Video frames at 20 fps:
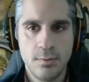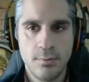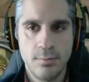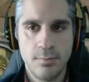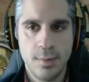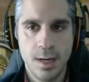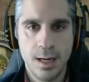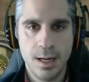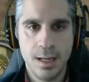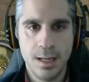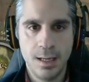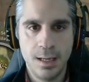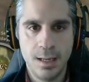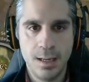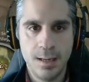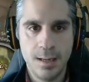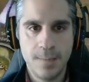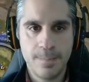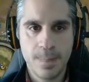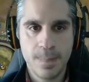
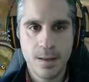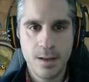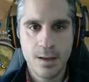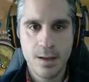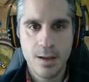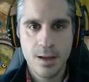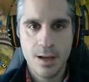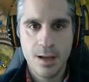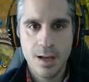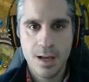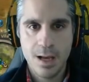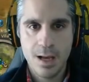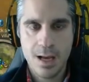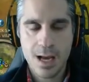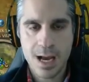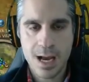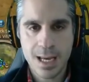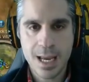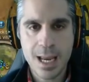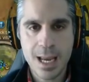Vale.
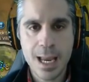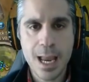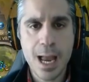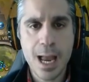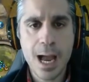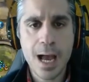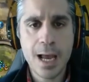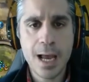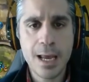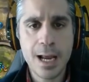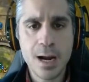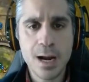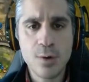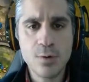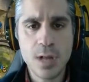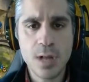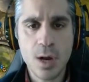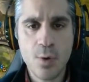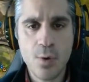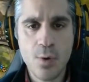Aquí hay
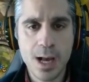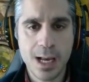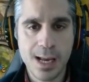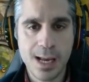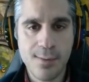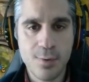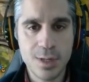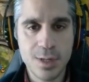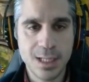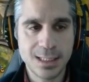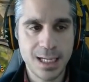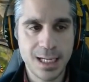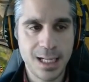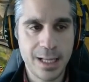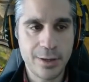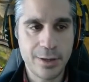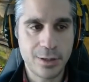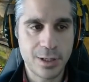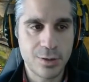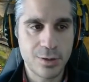alguna cueva que es buena hacerla,
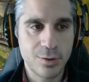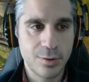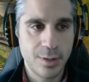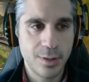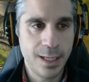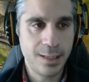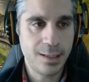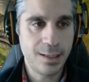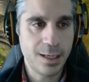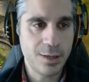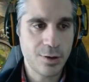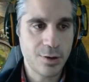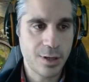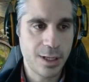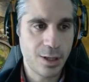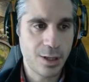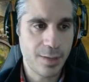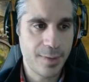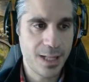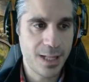yo no, no. Esta creo que
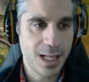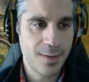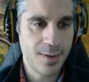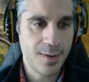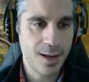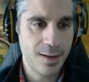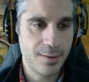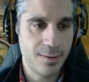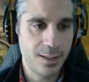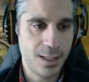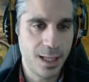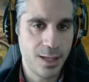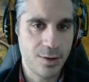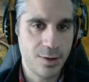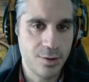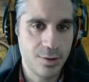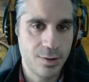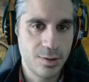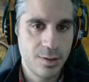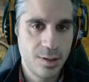esta me daba
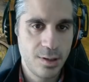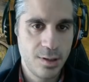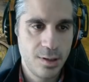dinero.